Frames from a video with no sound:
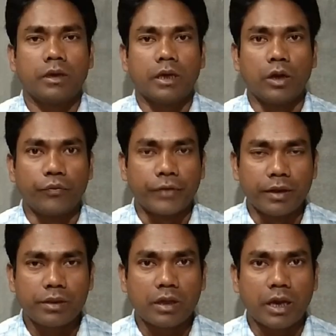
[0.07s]
হ্যালো
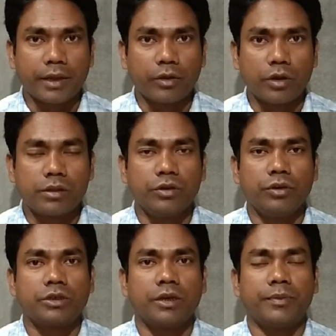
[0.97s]
ফ্রেন্ডস আর কে রয়েস
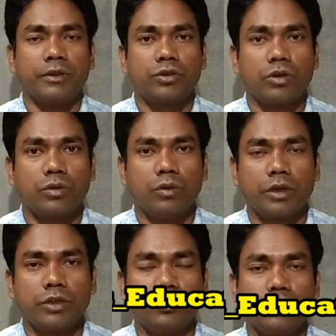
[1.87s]
এডুকেশন আপনাদের
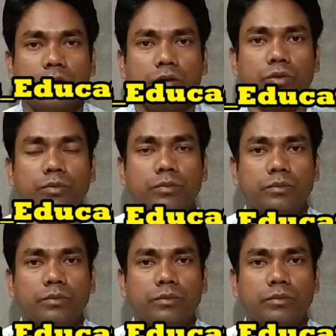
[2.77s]
সকলকে সুস্বাগতম